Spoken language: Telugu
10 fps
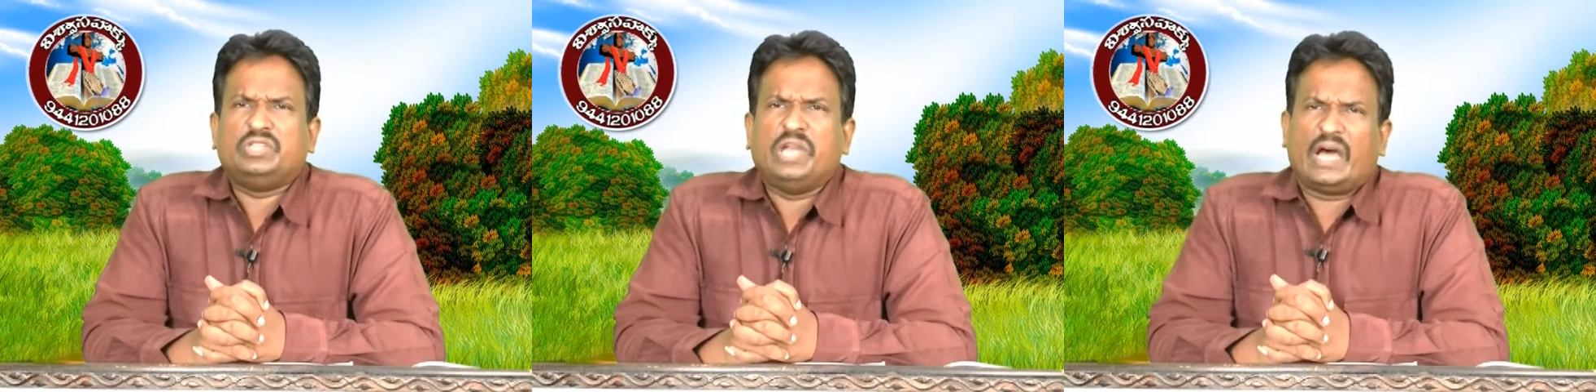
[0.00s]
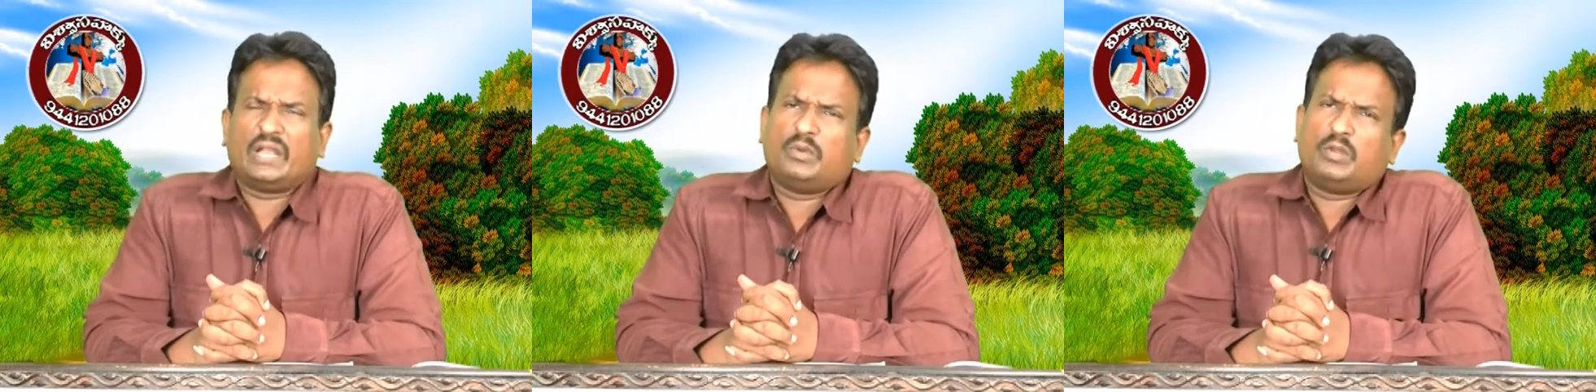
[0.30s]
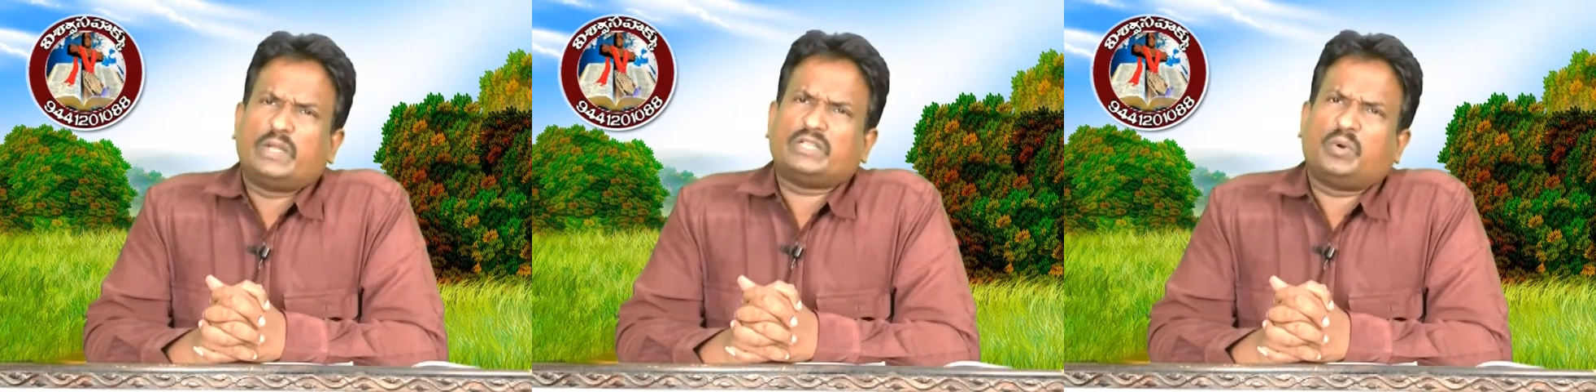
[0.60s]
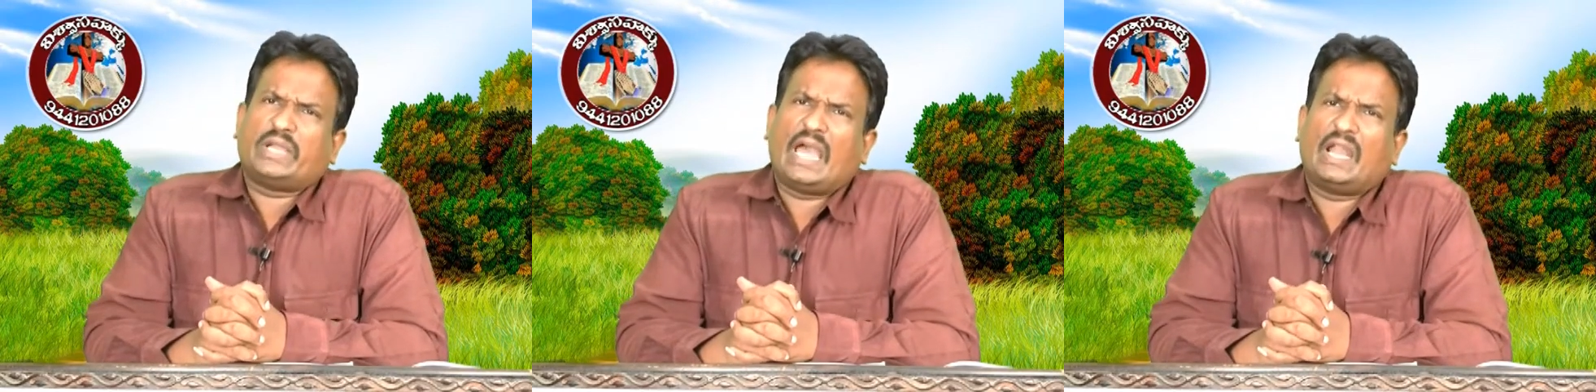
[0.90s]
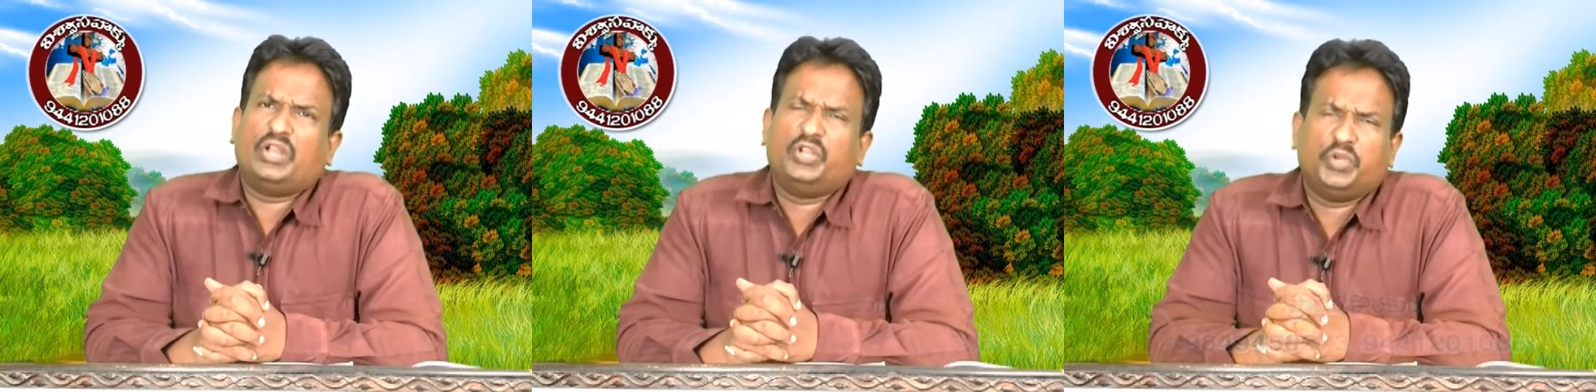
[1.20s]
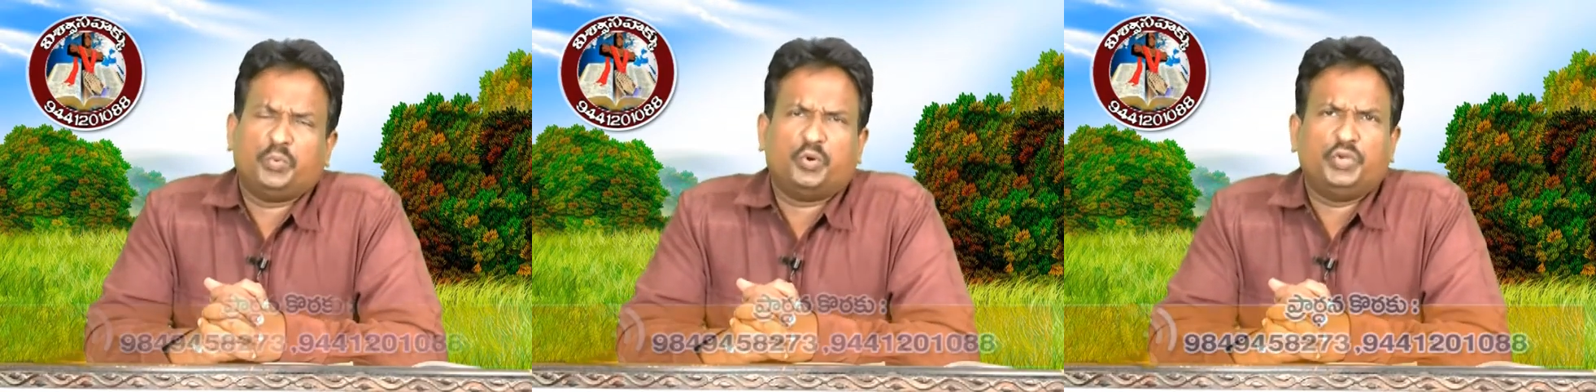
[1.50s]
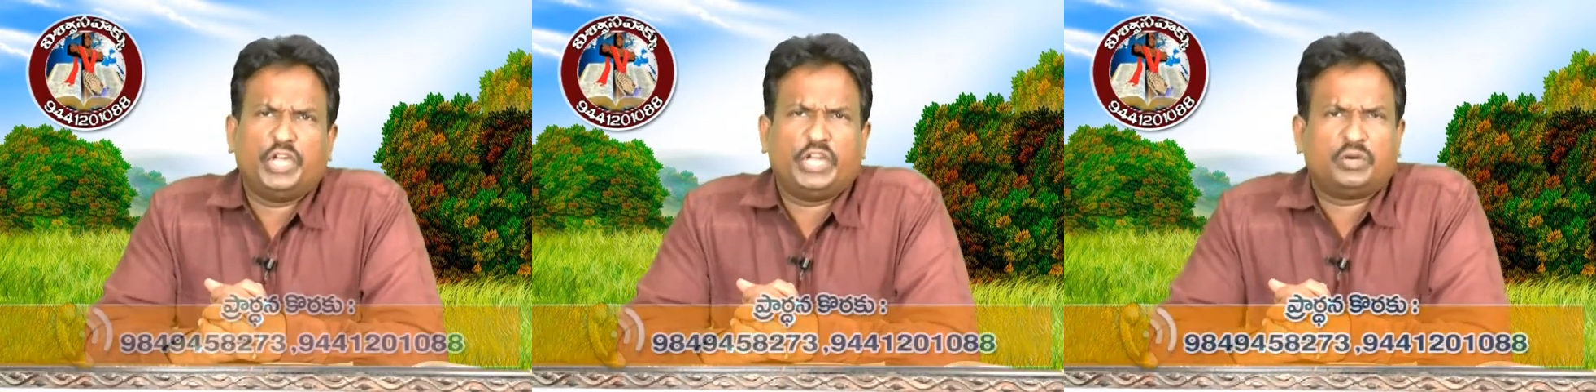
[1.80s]
జ్ఞానమును బట్టి ఒకవేళ నీవు
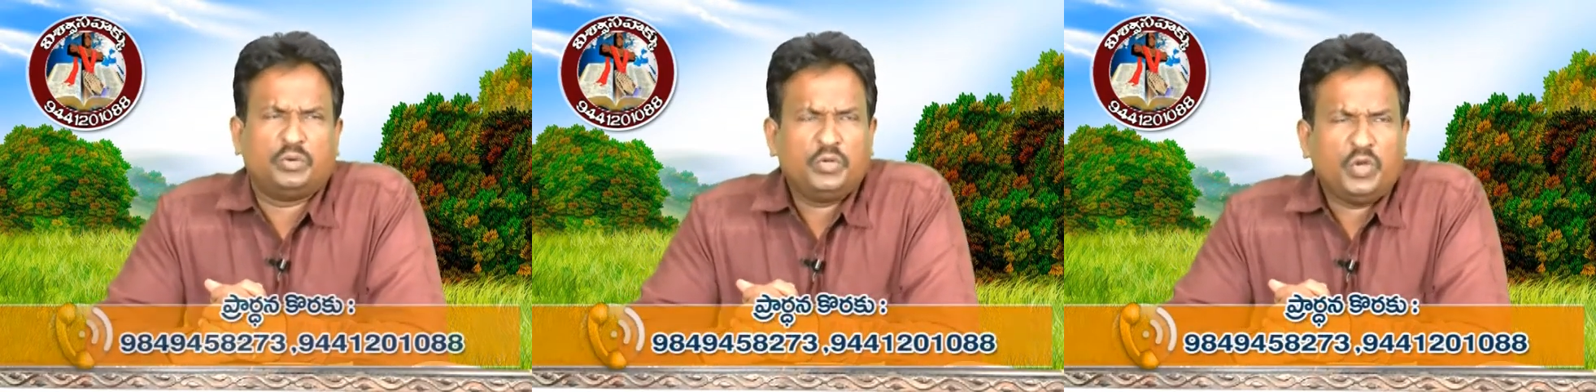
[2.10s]
నేను